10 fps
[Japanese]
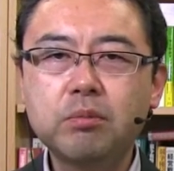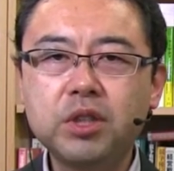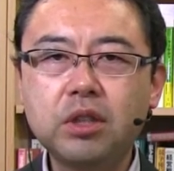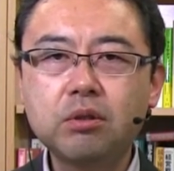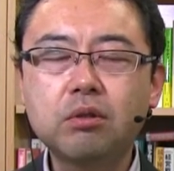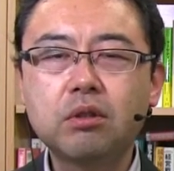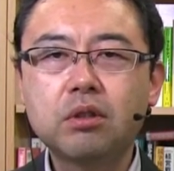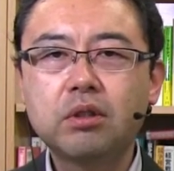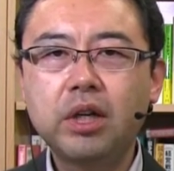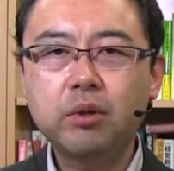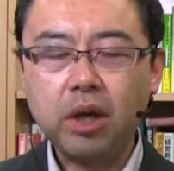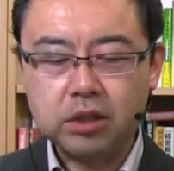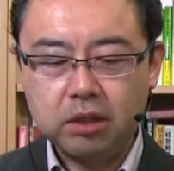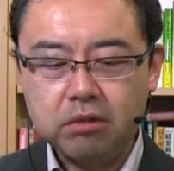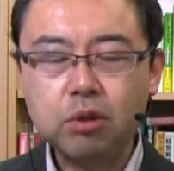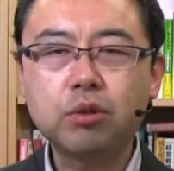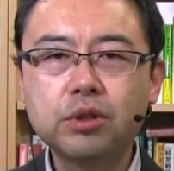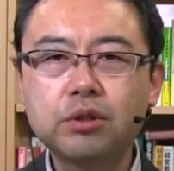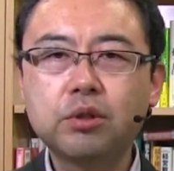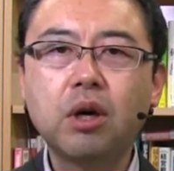店のお客さんはこ
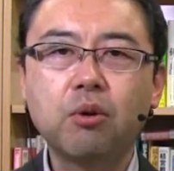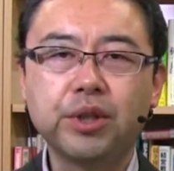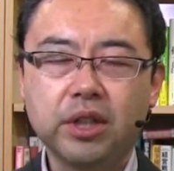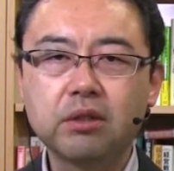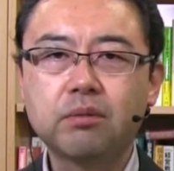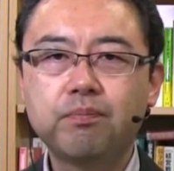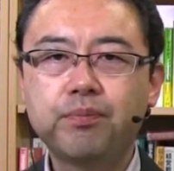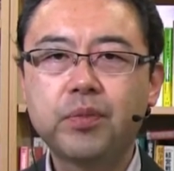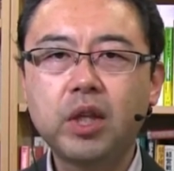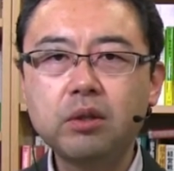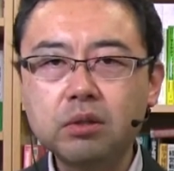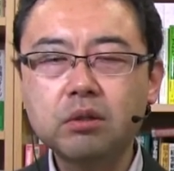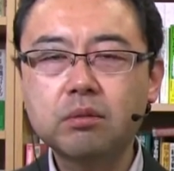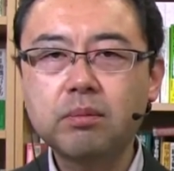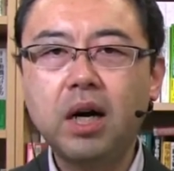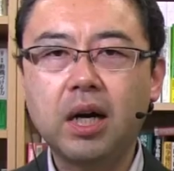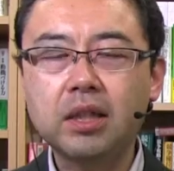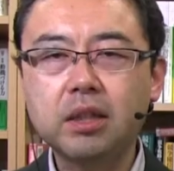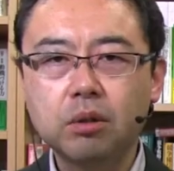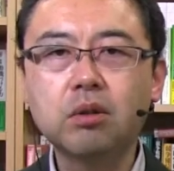ういう人が多いなっていう、
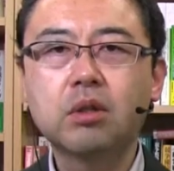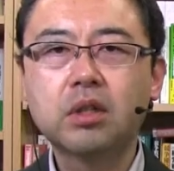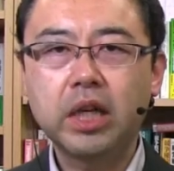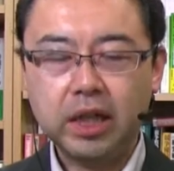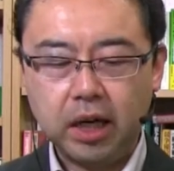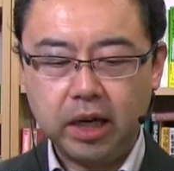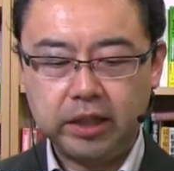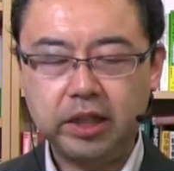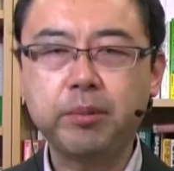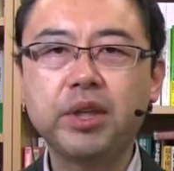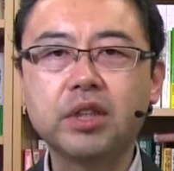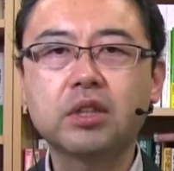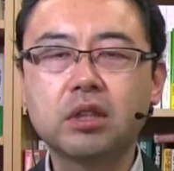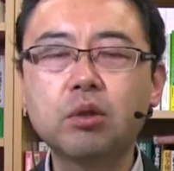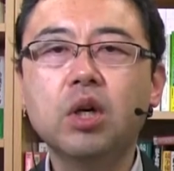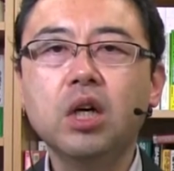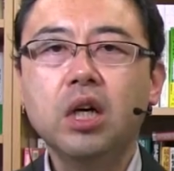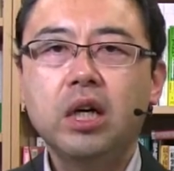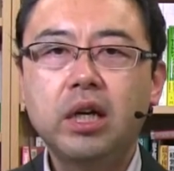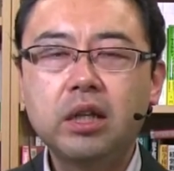方を考えていけばいいんですけど、
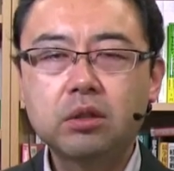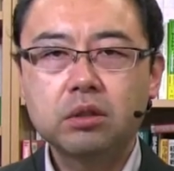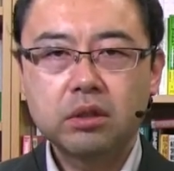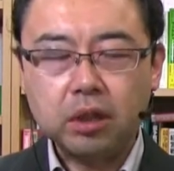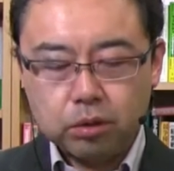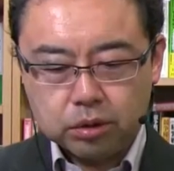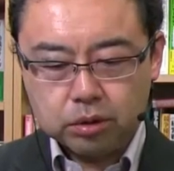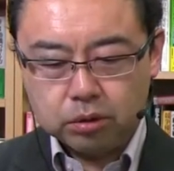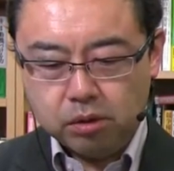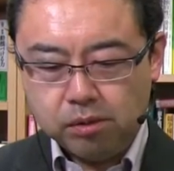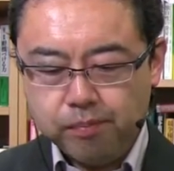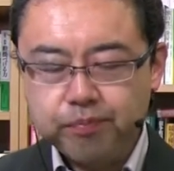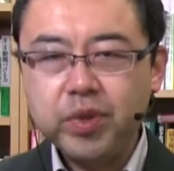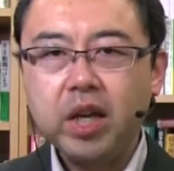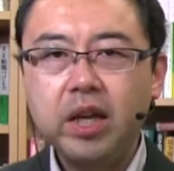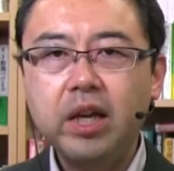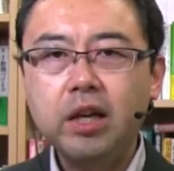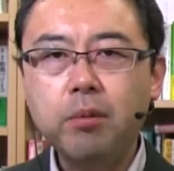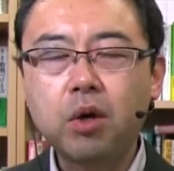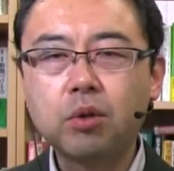だとすると、
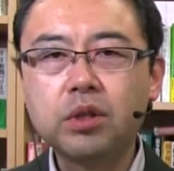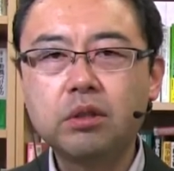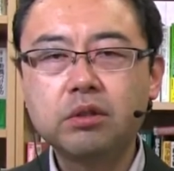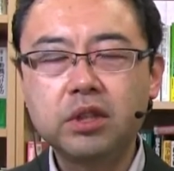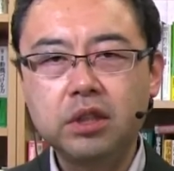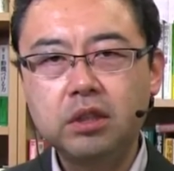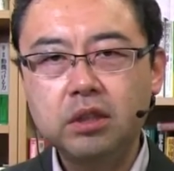こんな風に、